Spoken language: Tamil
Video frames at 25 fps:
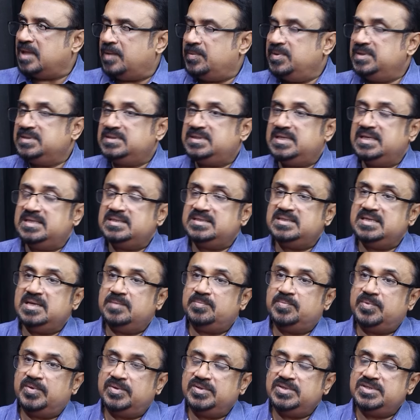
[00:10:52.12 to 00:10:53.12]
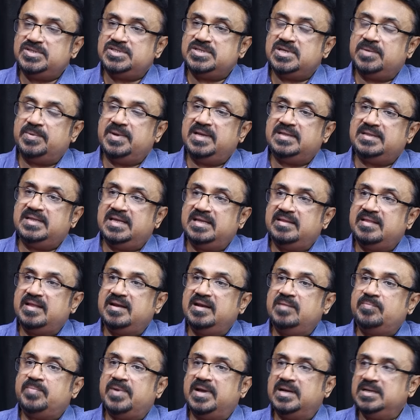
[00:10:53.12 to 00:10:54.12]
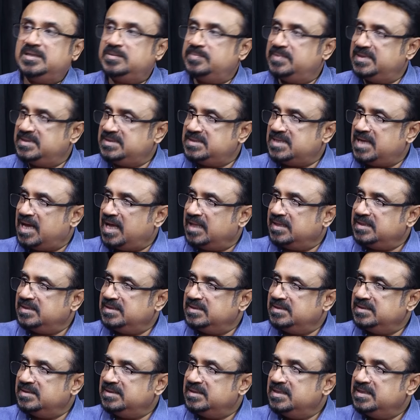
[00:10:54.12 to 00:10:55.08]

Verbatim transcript: தமிழ் தேசிய பொதுச்சபை தேர்தலில் பங்கு பெற்றாது